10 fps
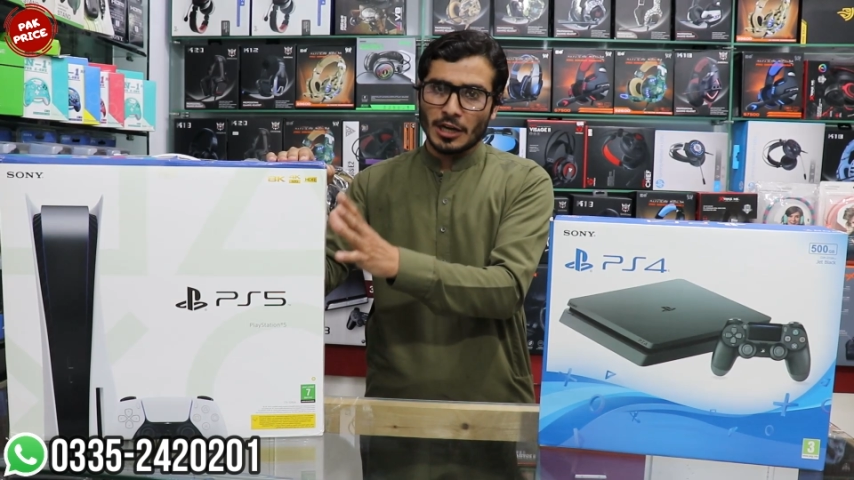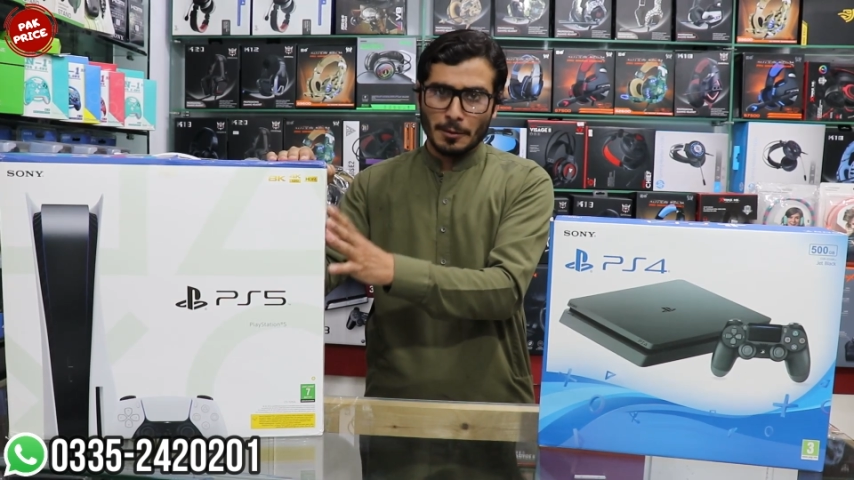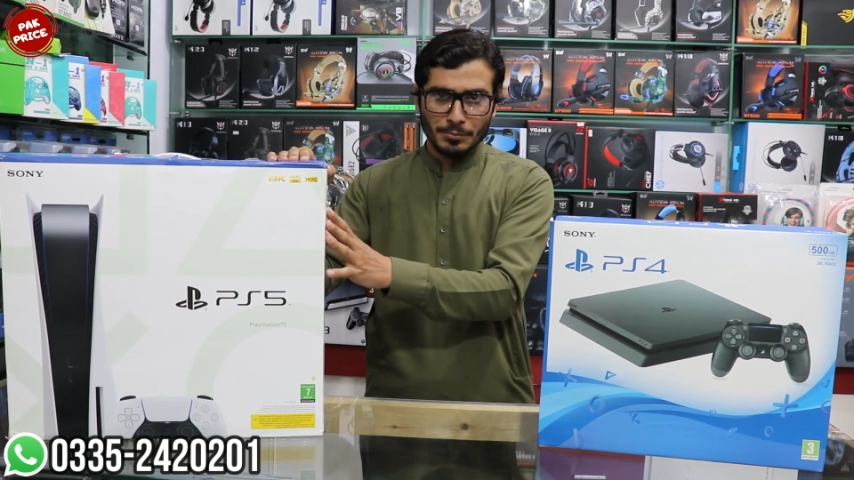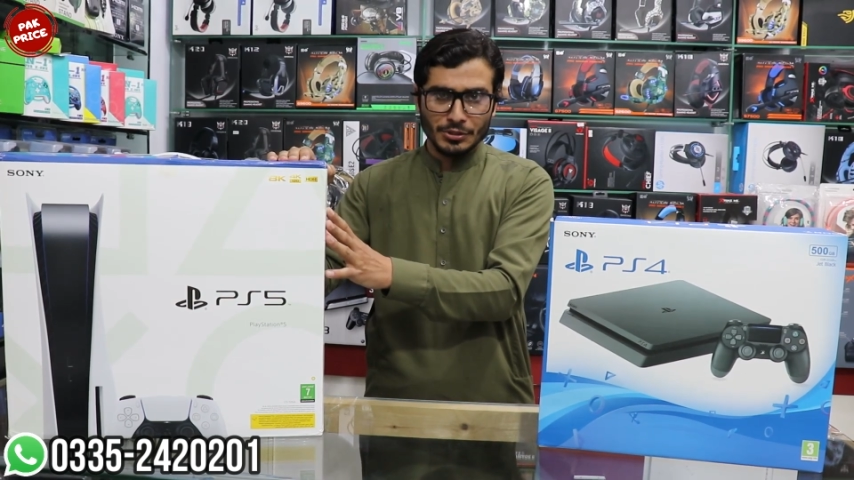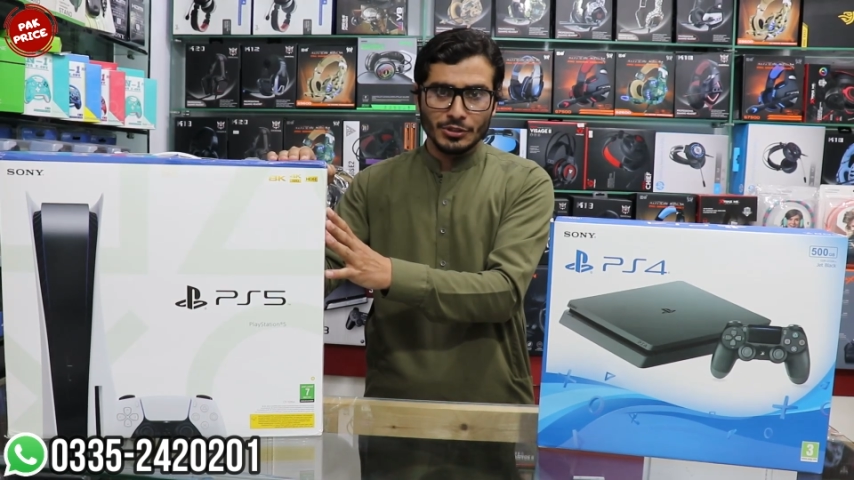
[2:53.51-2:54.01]

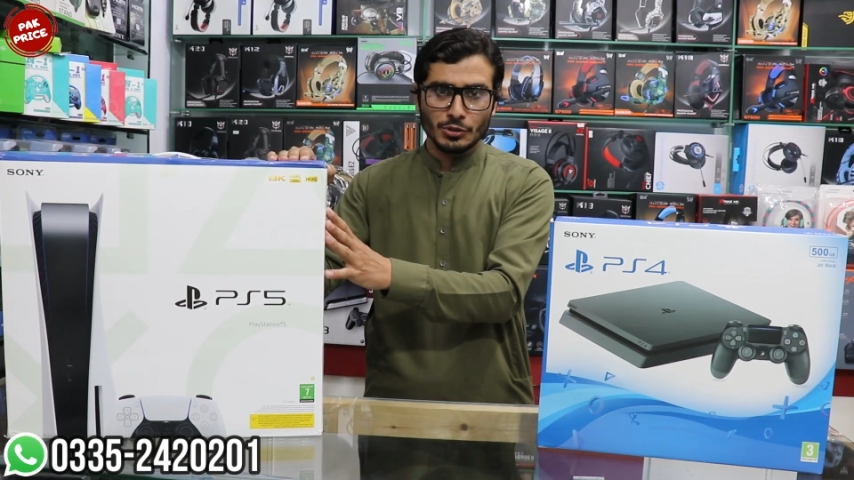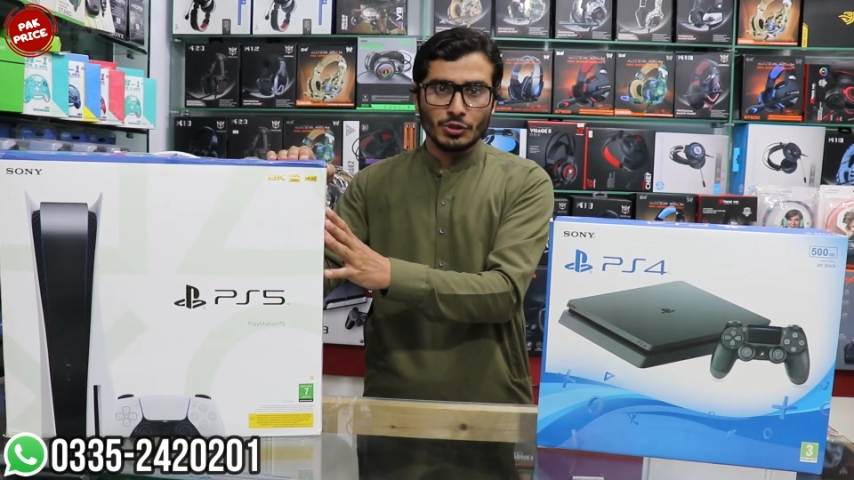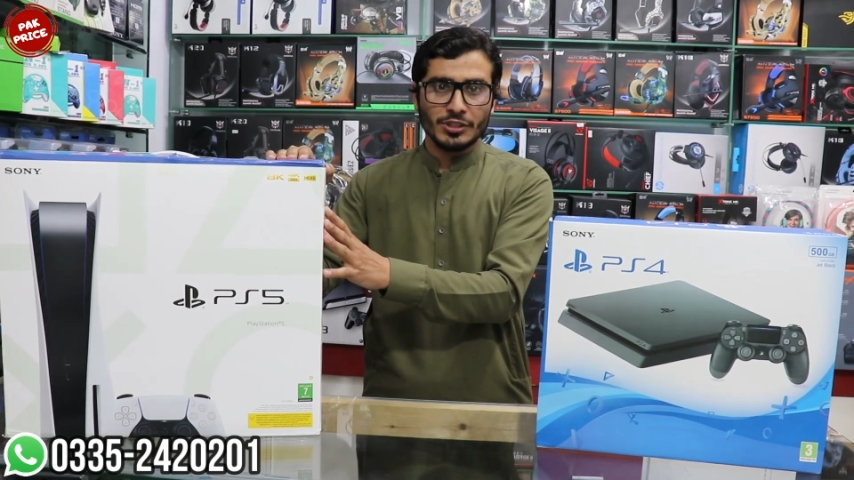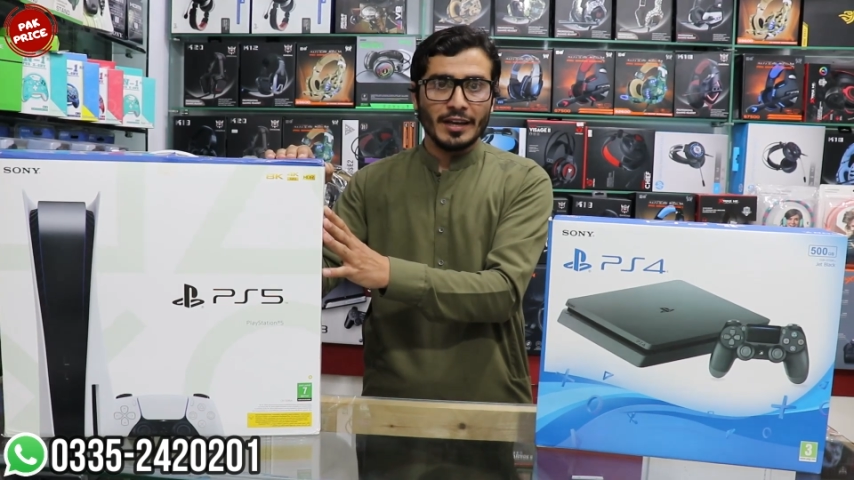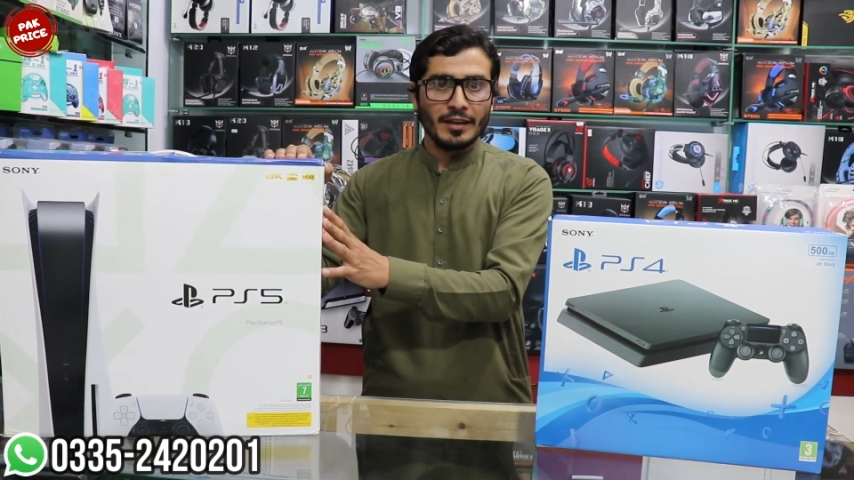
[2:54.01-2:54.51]
ख़राब भी नहीं
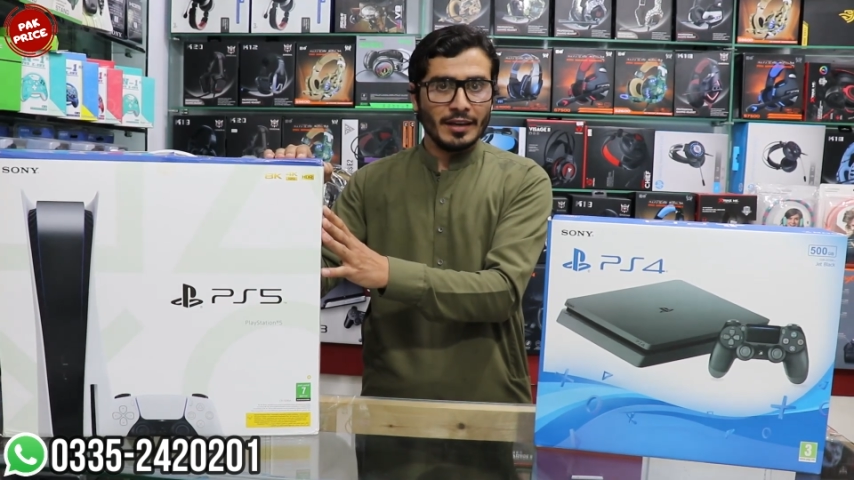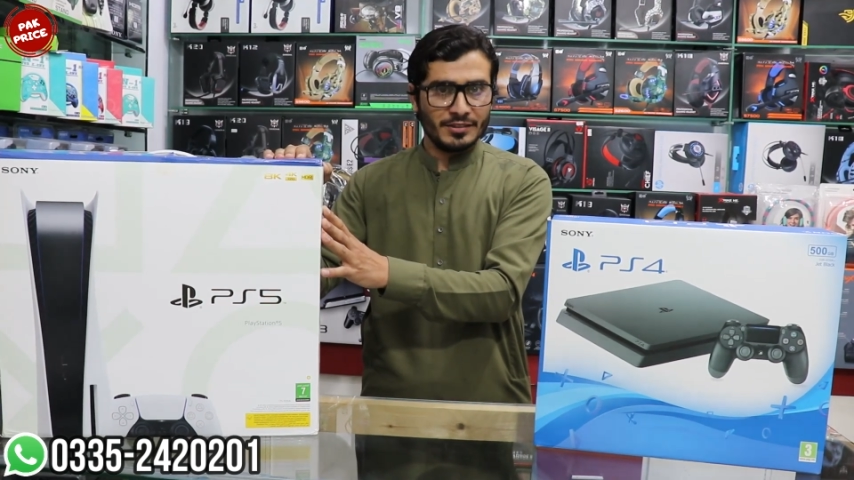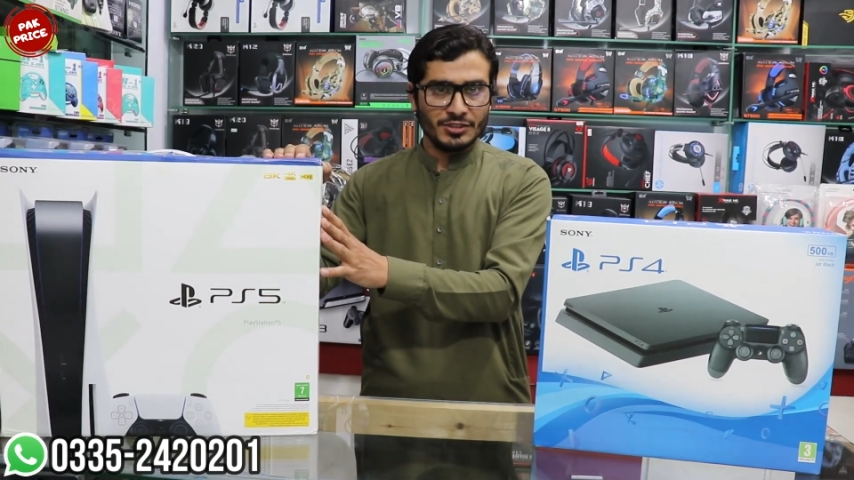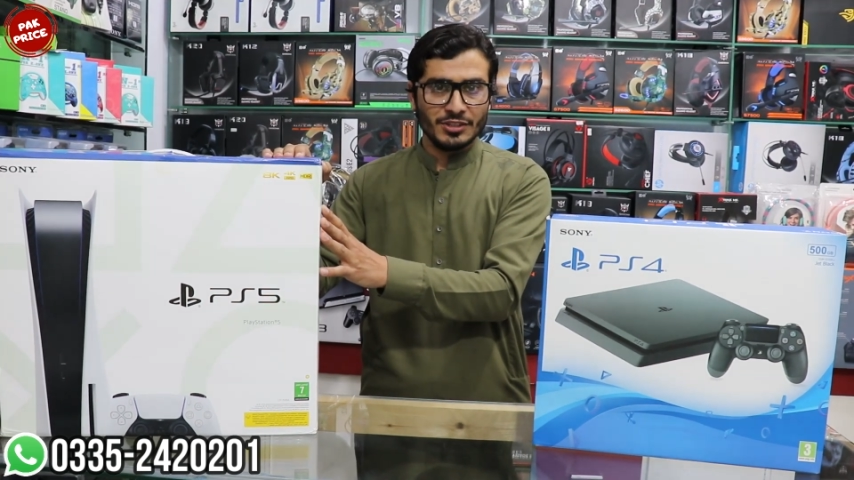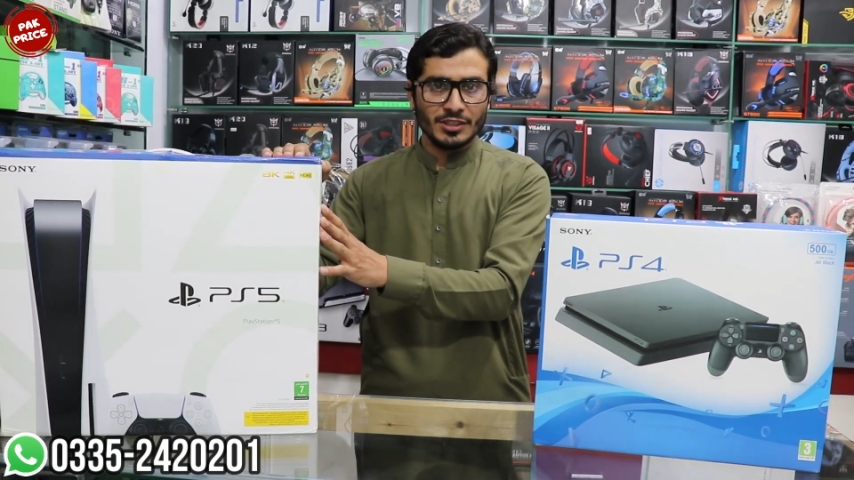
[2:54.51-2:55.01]
होते
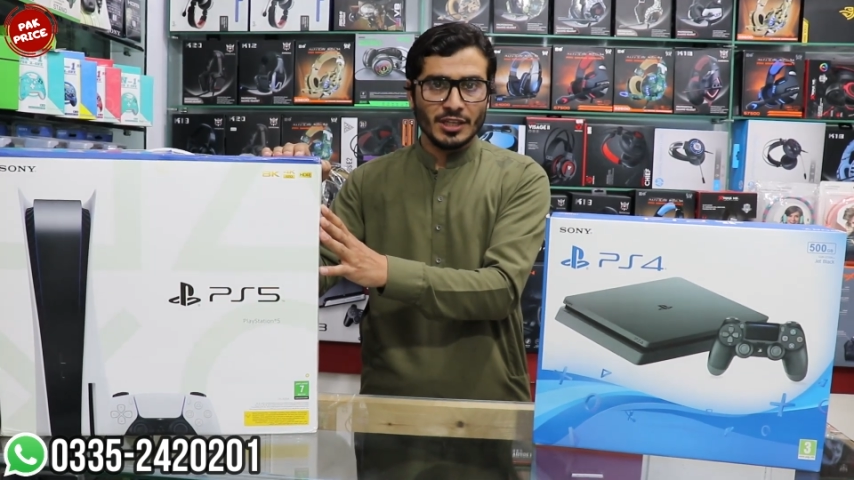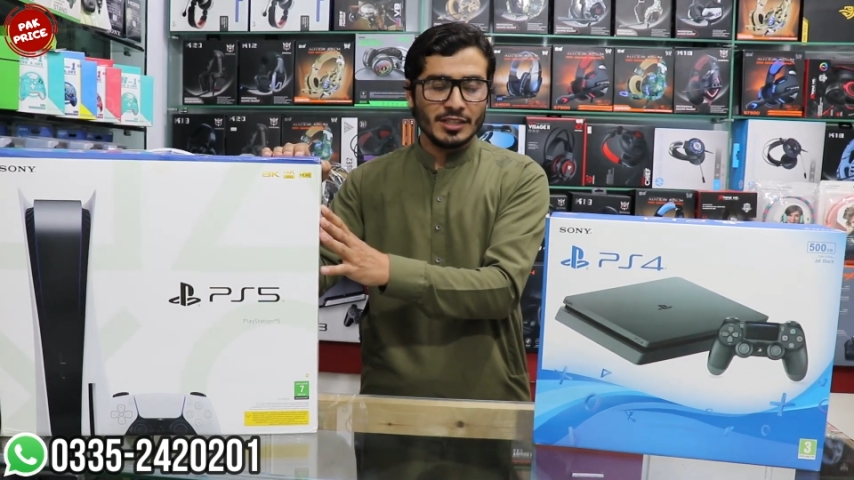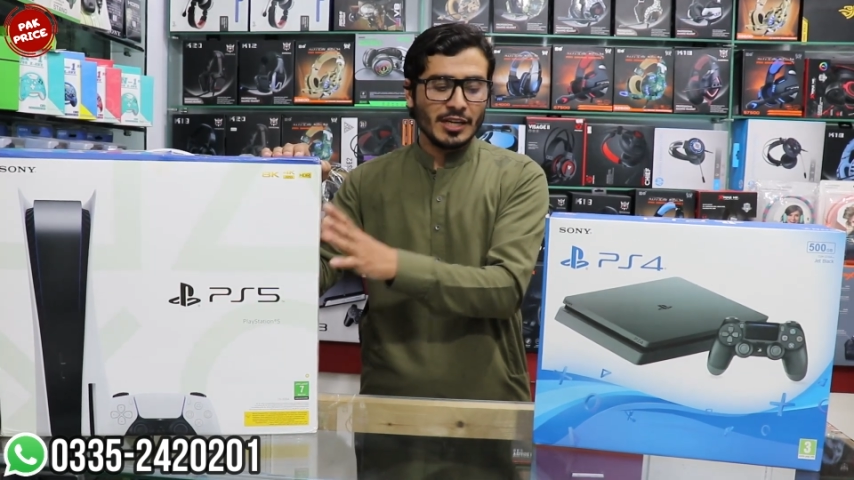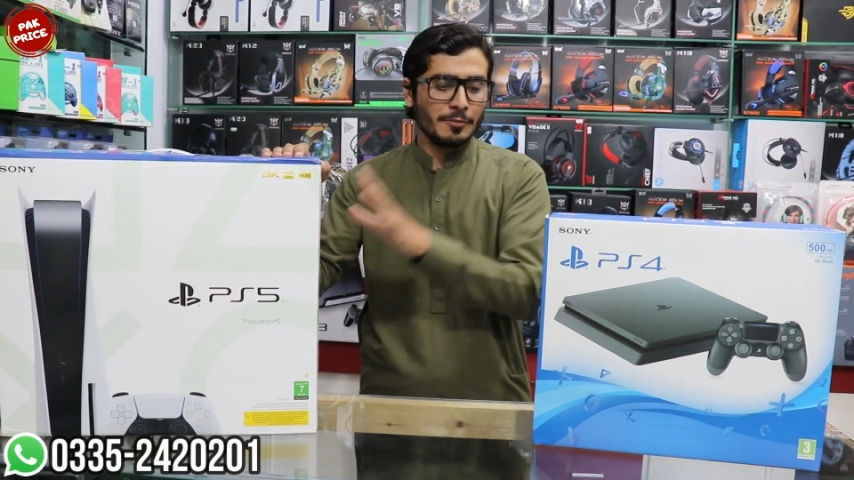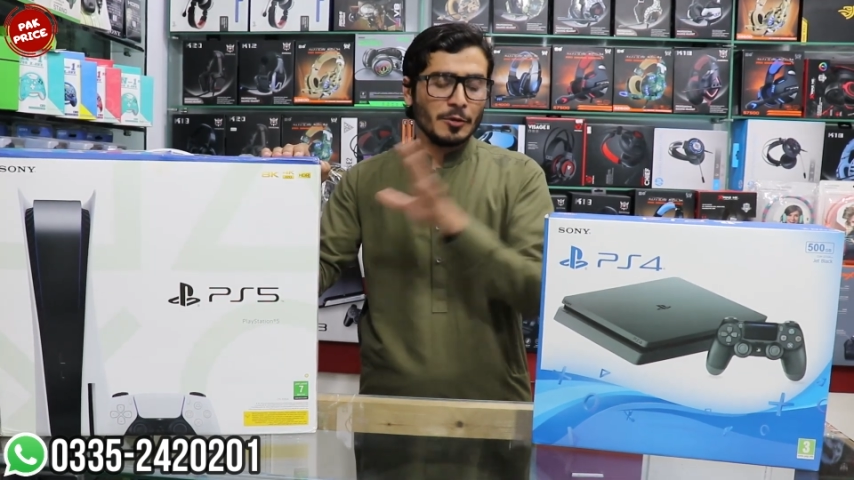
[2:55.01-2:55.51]
एच डी डी
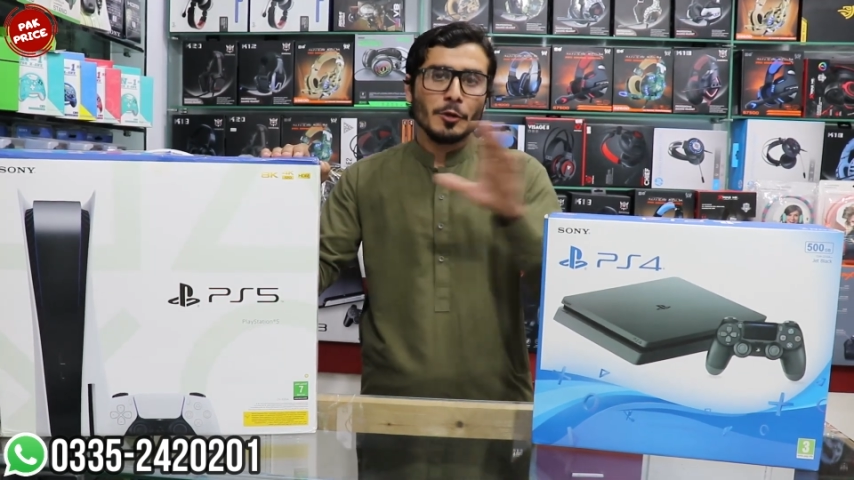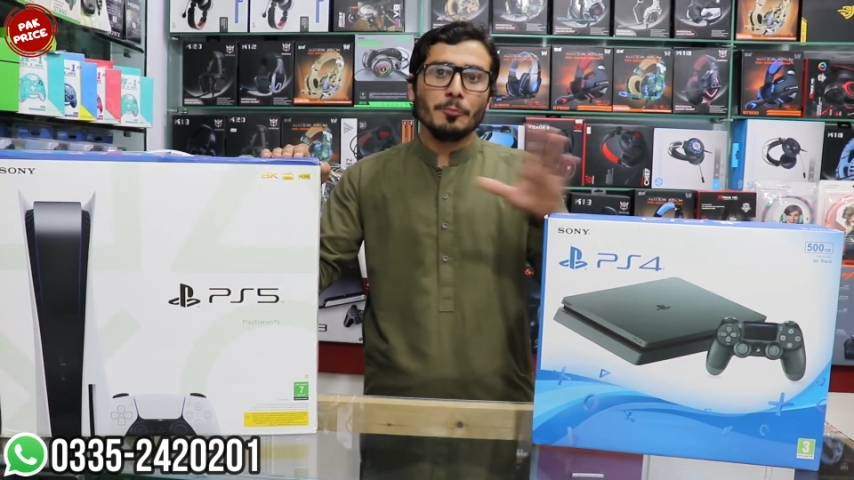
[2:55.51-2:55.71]
हार्ड ड्राइव